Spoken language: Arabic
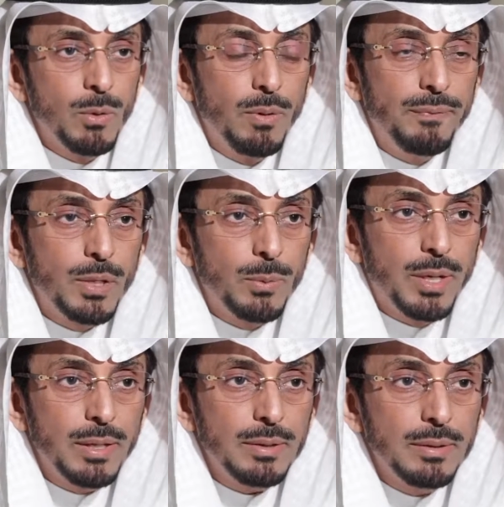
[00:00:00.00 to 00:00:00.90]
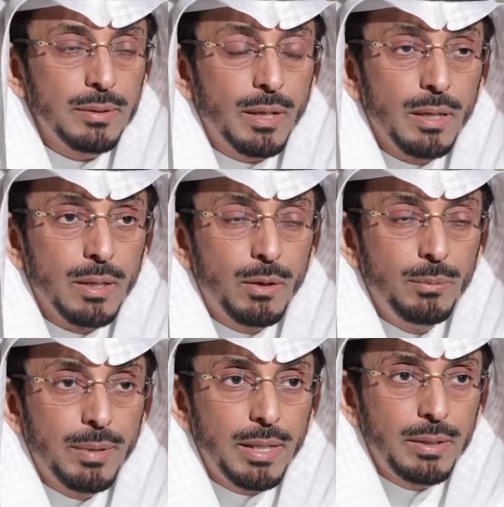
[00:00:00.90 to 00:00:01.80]
وفي روايه
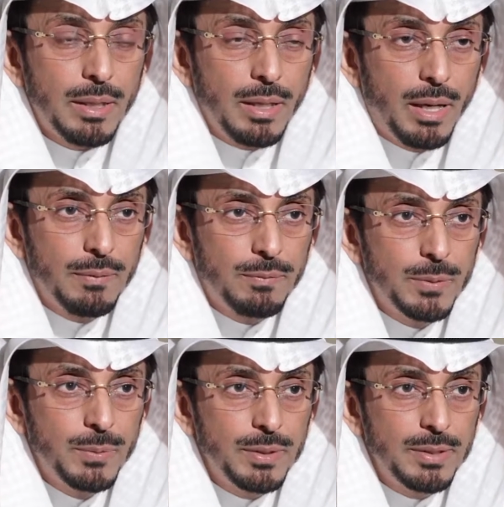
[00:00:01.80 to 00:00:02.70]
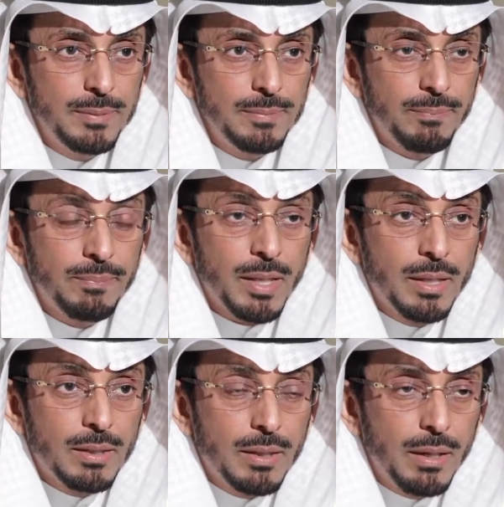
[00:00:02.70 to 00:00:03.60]
اللهم انك عفو
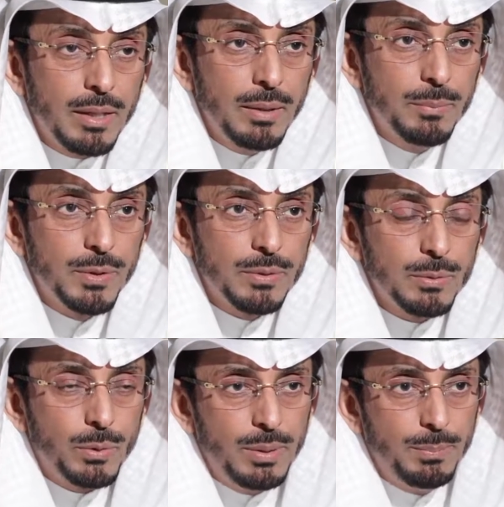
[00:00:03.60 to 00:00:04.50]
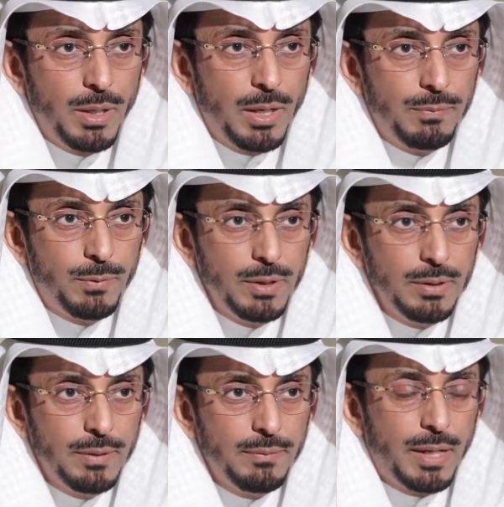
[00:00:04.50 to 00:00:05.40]
كريم تحب العفو
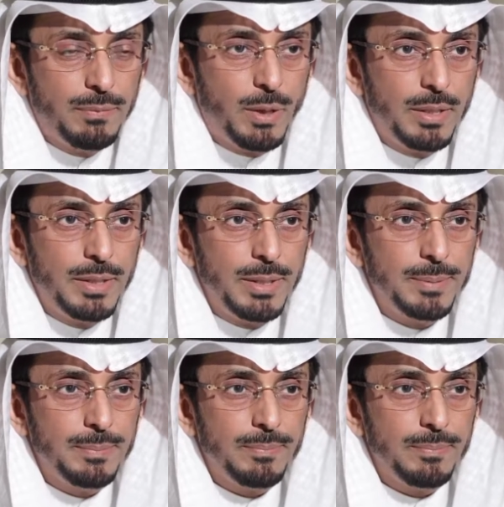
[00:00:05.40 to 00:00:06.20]
فاعف عني